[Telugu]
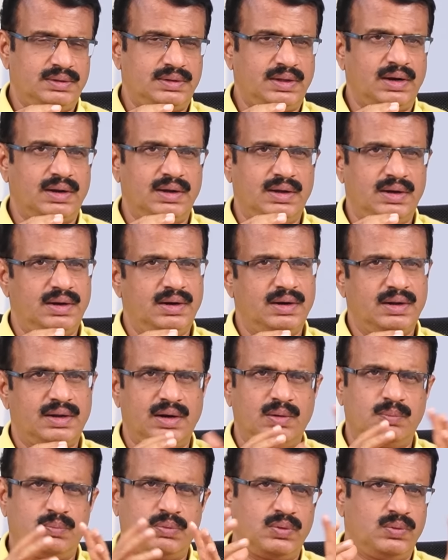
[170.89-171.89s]
తెలంగాణ
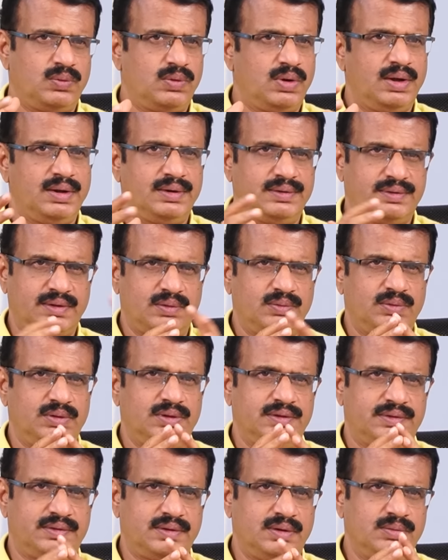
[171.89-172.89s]
ఎన్నికలప్పుడు కూడా ఆయన సర్వే
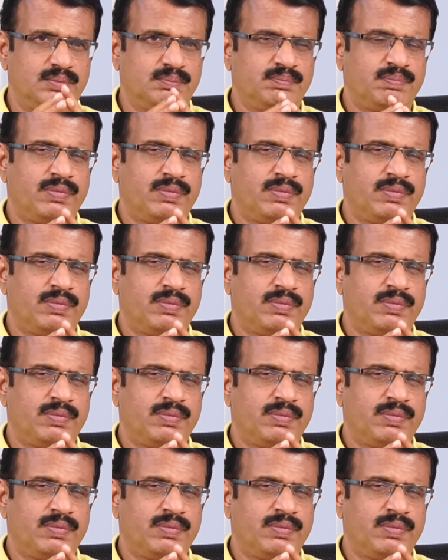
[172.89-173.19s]
చేశాడు